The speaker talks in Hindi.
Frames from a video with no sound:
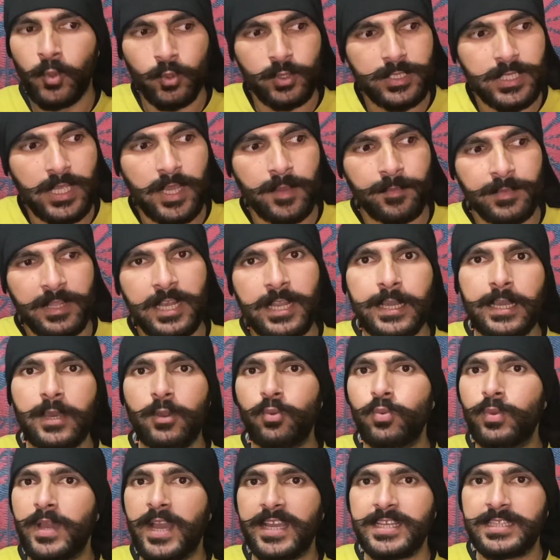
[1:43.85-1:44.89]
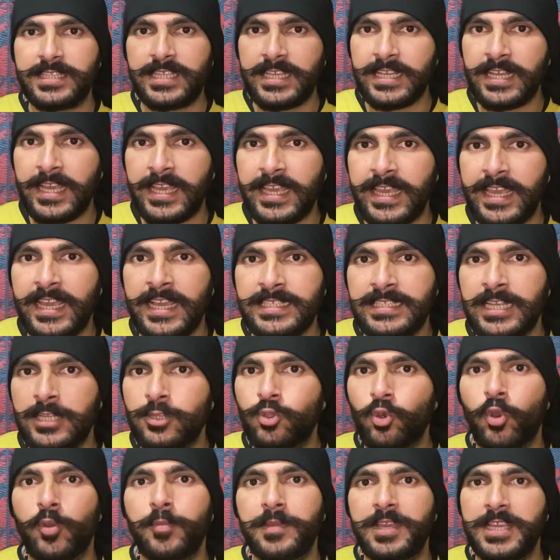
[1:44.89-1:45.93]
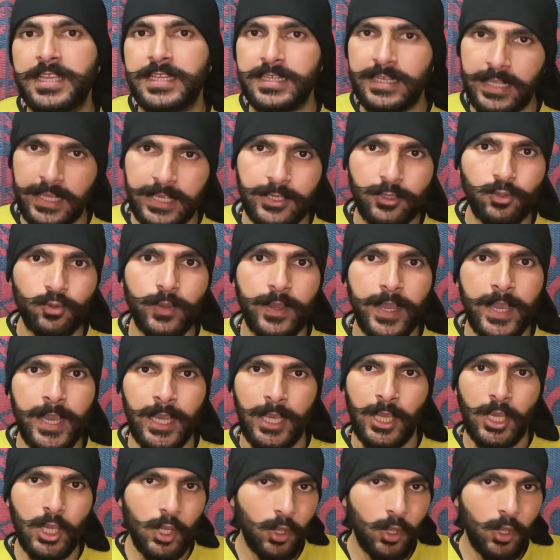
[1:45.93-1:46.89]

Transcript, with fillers: उसे अभी लगे हुए आई थिंक एक या दो महीने ही हुए हैं